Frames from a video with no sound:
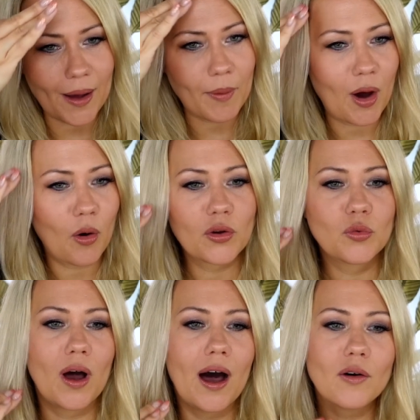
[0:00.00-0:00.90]
aber auch
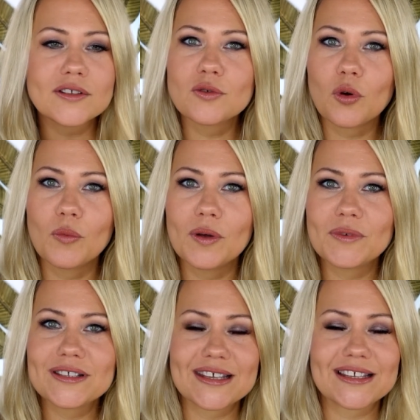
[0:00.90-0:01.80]
nur außenrum
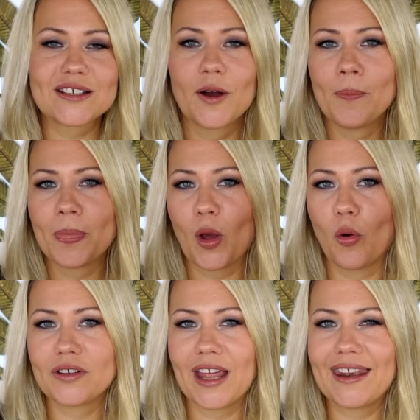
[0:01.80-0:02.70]
im Gesicht
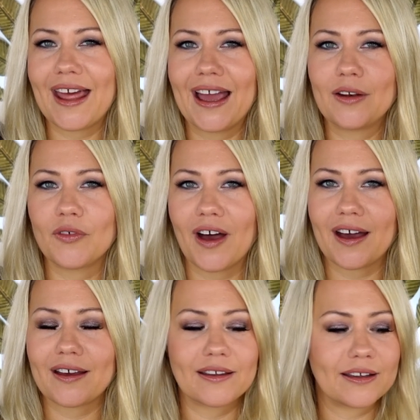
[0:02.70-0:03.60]
und dann
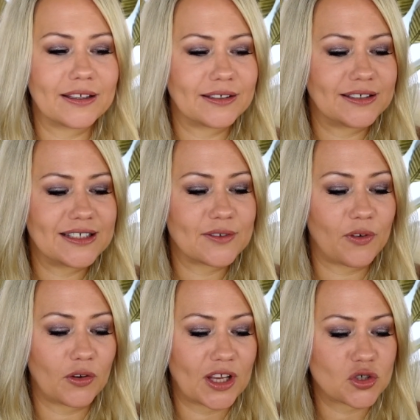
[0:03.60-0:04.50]
einfach äh, diese
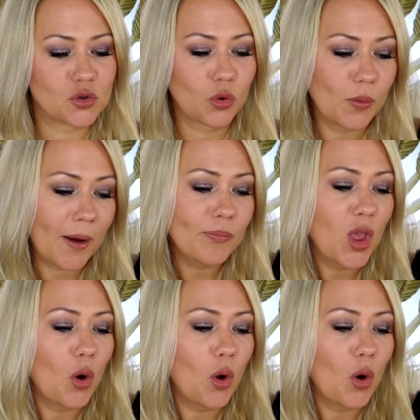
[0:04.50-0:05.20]
Foundation drüber.